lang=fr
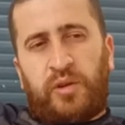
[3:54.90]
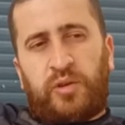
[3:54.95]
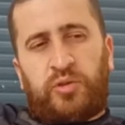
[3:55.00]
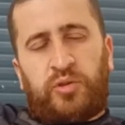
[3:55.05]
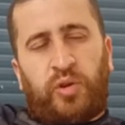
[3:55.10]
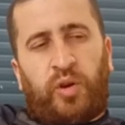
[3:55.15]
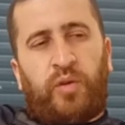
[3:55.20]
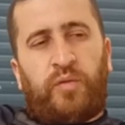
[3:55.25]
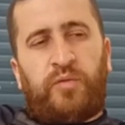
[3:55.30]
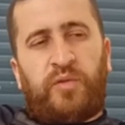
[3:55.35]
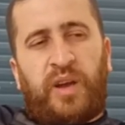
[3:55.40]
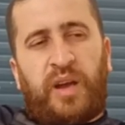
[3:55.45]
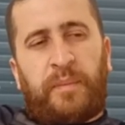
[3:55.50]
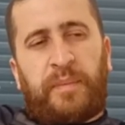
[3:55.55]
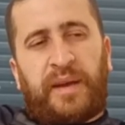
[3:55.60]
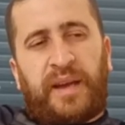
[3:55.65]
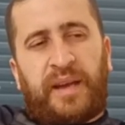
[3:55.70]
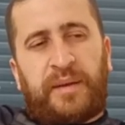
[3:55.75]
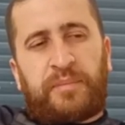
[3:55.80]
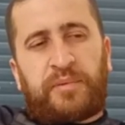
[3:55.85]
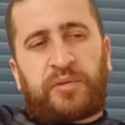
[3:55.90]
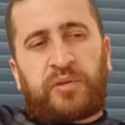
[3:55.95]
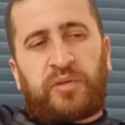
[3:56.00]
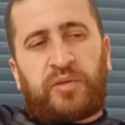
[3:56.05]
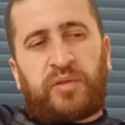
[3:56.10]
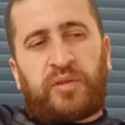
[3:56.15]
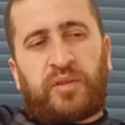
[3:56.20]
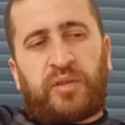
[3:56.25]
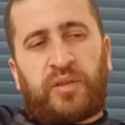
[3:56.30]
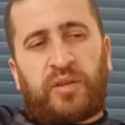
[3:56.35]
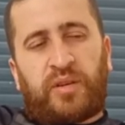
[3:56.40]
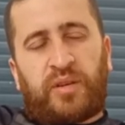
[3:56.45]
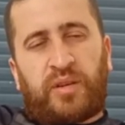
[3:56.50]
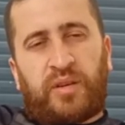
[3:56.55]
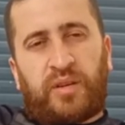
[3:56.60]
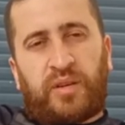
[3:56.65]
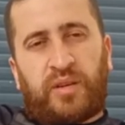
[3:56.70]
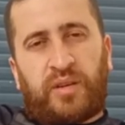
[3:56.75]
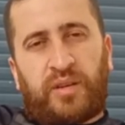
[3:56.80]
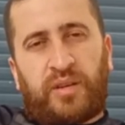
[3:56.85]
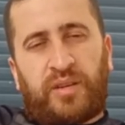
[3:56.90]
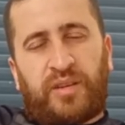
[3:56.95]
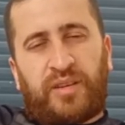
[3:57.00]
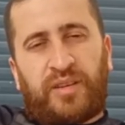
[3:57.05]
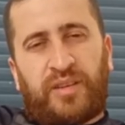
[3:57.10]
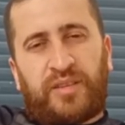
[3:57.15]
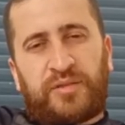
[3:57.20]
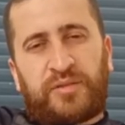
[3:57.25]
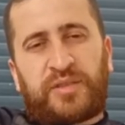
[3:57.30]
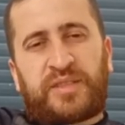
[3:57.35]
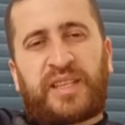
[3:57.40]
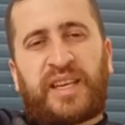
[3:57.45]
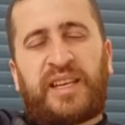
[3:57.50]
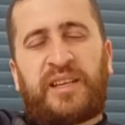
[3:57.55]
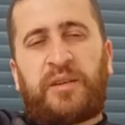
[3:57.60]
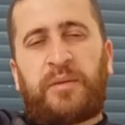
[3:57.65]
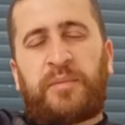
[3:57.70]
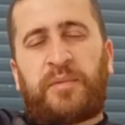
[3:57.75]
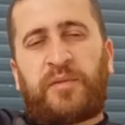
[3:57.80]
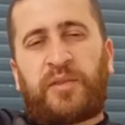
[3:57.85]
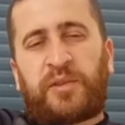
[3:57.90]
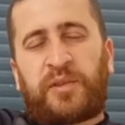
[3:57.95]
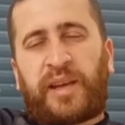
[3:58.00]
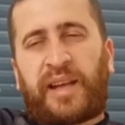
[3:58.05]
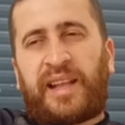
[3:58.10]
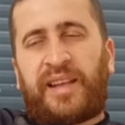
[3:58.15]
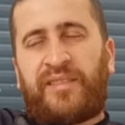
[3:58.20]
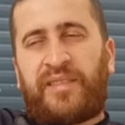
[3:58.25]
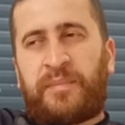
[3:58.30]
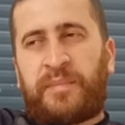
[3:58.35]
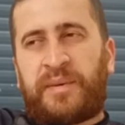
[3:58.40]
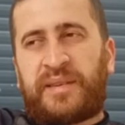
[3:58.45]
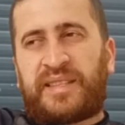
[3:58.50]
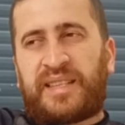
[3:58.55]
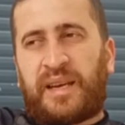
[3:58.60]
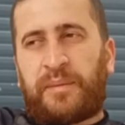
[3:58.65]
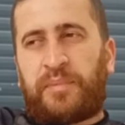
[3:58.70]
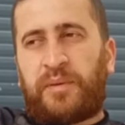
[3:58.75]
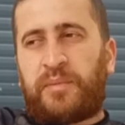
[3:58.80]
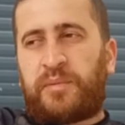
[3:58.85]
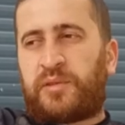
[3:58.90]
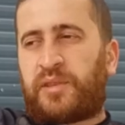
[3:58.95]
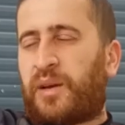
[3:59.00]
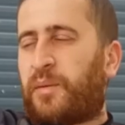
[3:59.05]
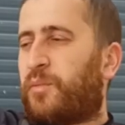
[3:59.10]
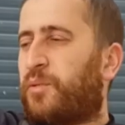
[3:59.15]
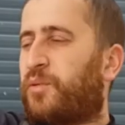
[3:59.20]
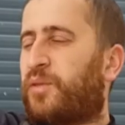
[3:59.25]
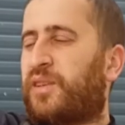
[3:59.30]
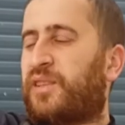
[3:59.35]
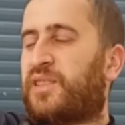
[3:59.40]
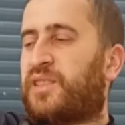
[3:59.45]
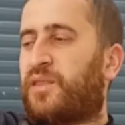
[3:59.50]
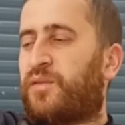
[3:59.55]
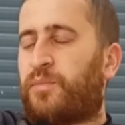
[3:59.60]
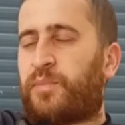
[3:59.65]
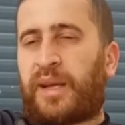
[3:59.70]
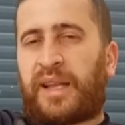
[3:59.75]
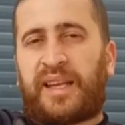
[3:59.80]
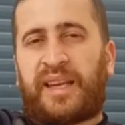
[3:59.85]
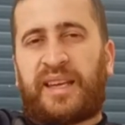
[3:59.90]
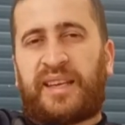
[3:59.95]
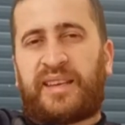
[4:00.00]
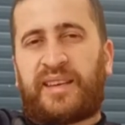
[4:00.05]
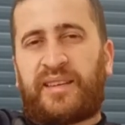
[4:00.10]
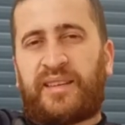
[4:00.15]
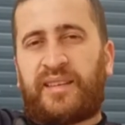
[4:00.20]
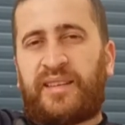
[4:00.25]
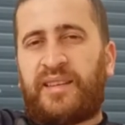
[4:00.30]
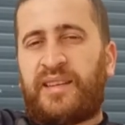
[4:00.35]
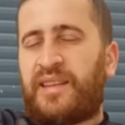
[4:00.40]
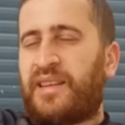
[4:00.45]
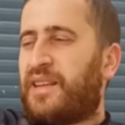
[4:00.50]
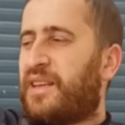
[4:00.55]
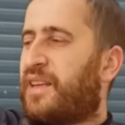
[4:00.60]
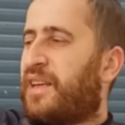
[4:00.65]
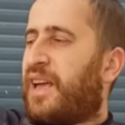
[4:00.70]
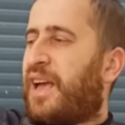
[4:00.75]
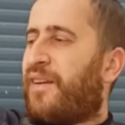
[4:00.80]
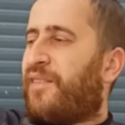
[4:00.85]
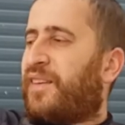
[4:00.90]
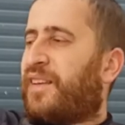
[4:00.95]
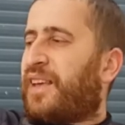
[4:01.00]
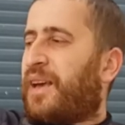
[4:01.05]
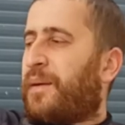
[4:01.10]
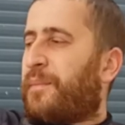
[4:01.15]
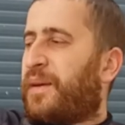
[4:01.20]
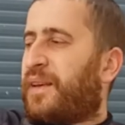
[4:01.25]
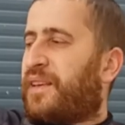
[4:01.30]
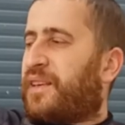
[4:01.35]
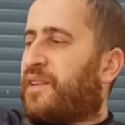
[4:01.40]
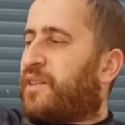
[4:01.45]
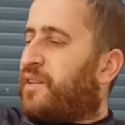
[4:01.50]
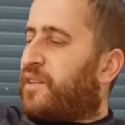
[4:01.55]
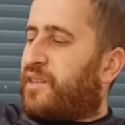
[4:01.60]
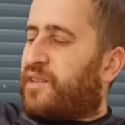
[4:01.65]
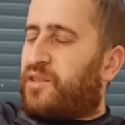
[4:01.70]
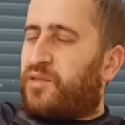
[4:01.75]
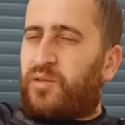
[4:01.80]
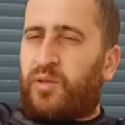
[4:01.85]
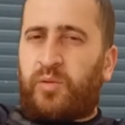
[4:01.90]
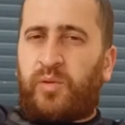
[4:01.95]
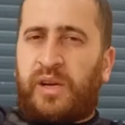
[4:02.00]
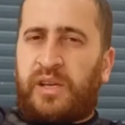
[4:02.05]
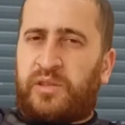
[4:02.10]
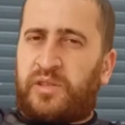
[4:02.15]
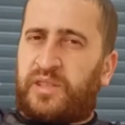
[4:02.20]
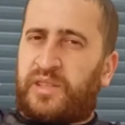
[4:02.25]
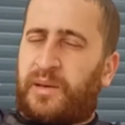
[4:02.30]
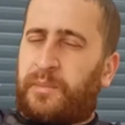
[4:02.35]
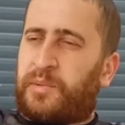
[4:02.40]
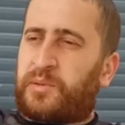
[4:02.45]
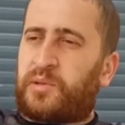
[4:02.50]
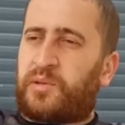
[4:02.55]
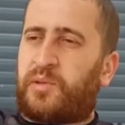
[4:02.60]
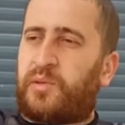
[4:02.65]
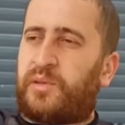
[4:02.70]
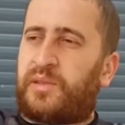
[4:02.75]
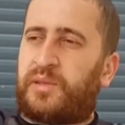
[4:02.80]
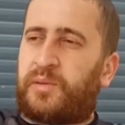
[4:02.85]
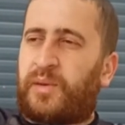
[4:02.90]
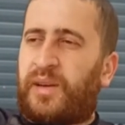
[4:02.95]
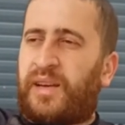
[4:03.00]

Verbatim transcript: Je suis revenu après, puisque que euh, je savais que le vendeur il avait baissé un peu, parce qu'à un moment donné, je l'ai vu parler avec, euh, avec un mec qui, de loin, j'ai l'impression qu'il lui disait